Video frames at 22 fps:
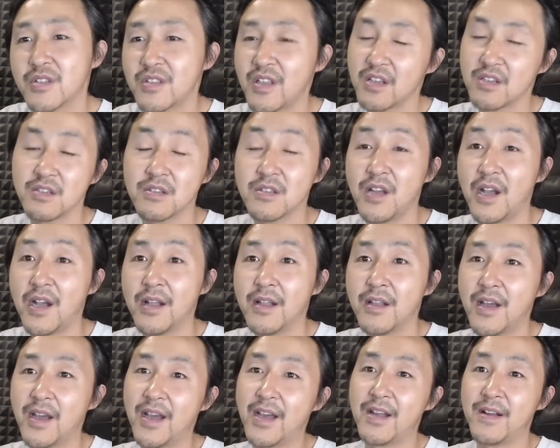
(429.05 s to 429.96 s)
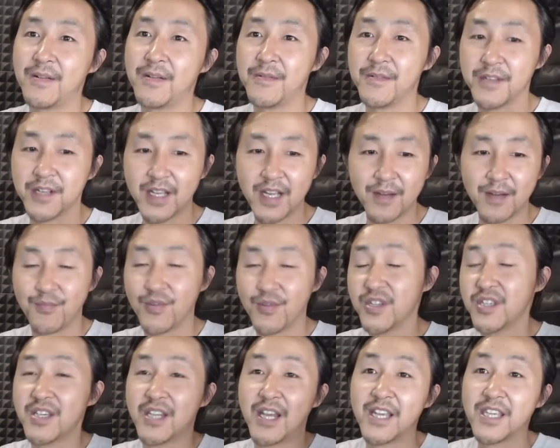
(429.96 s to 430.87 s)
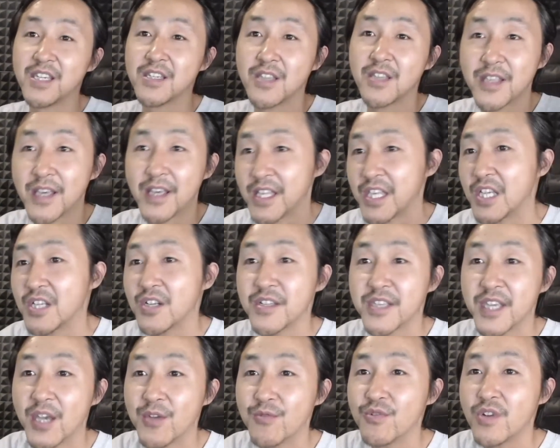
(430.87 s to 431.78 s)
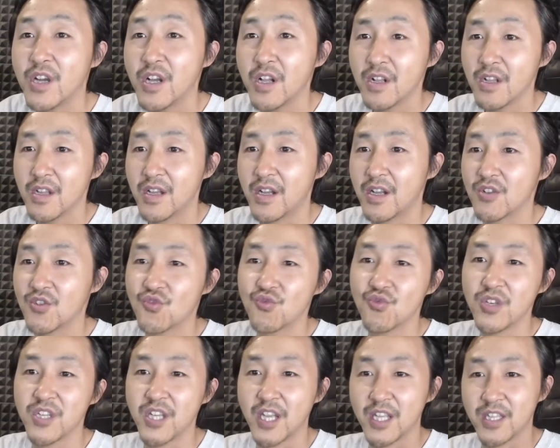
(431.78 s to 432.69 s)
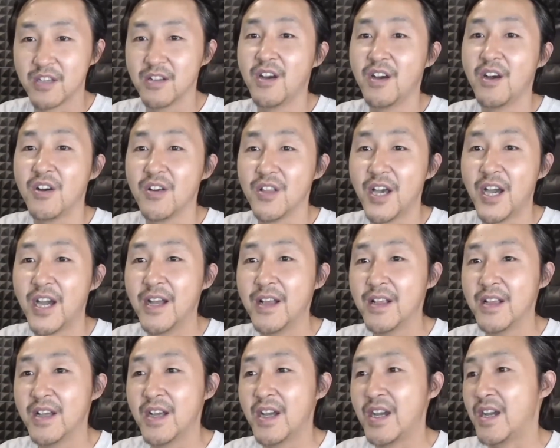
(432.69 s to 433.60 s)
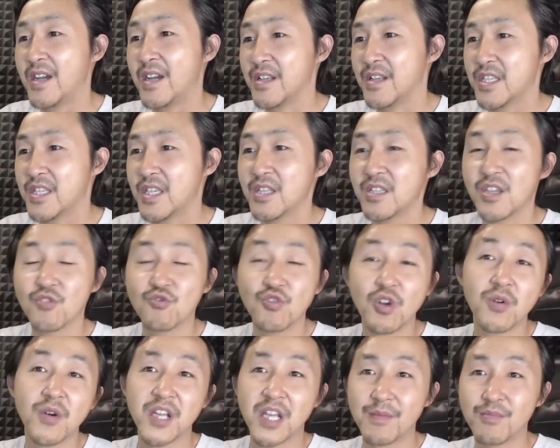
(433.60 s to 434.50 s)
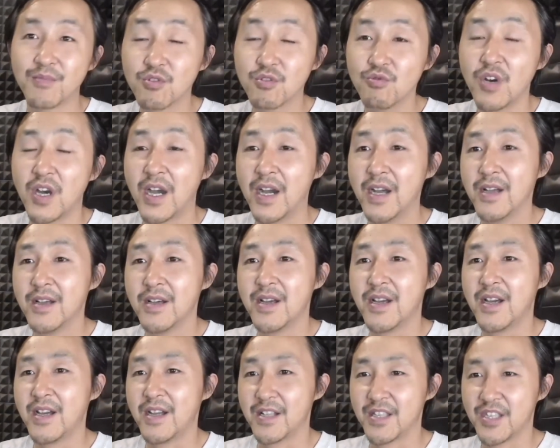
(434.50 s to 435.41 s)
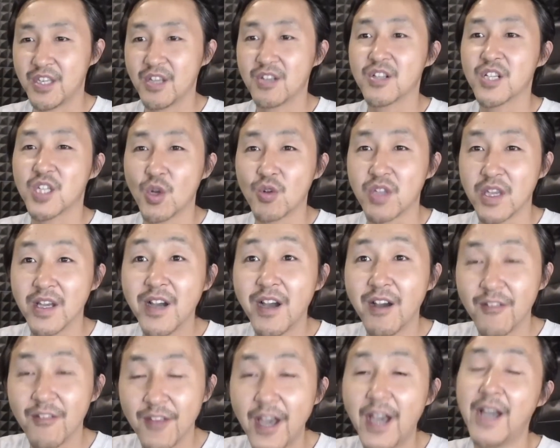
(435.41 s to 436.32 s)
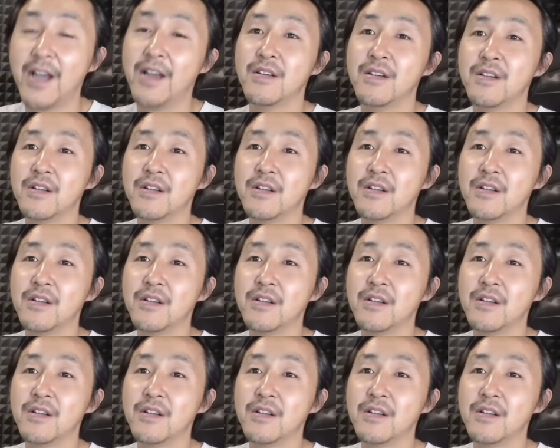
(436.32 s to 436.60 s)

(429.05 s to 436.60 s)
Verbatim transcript: 但是呢，哎，你看薄熙来现在在秦城监狱啊，住的也挺好的啊，身体状况也不错啊，精神头挺好的